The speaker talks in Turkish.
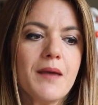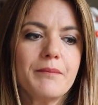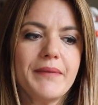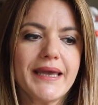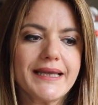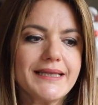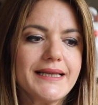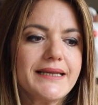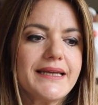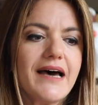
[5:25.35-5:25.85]

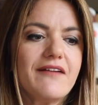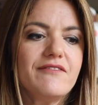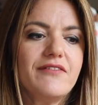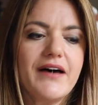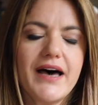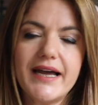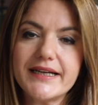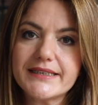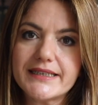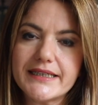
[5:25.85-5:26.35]
Beklenen
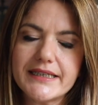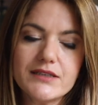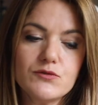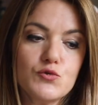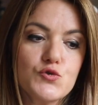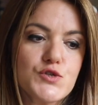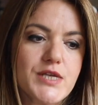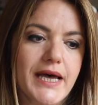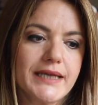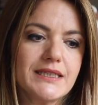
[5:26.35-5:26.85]
vergi,
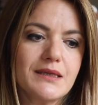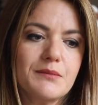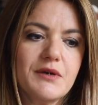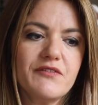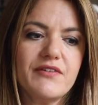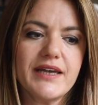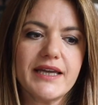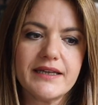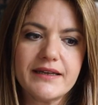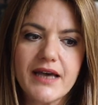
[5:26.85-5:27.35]

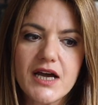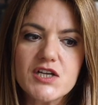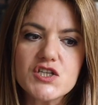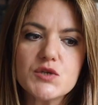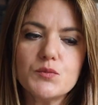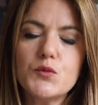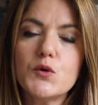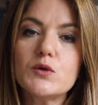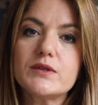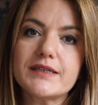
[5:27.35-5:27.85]
düzenleme ve
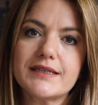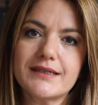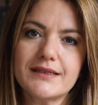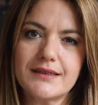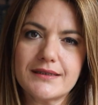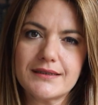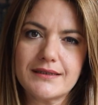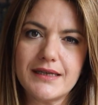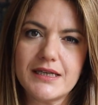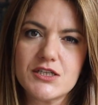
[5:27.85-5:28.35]
enerji
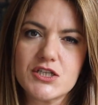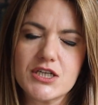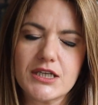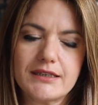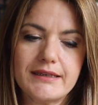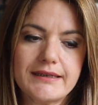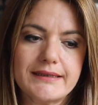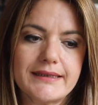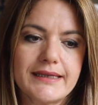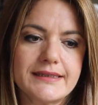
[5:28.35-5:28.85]
politikaları
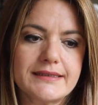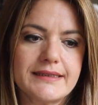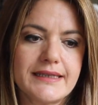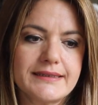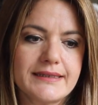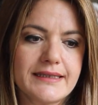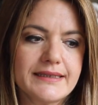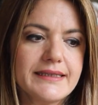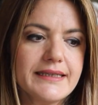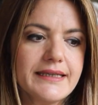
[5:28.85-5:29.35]
değişiklikleri
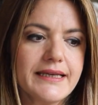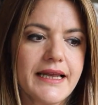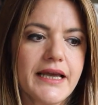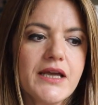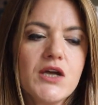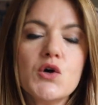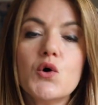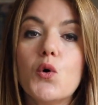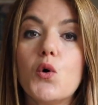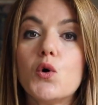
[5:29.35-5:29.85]
nedeniyle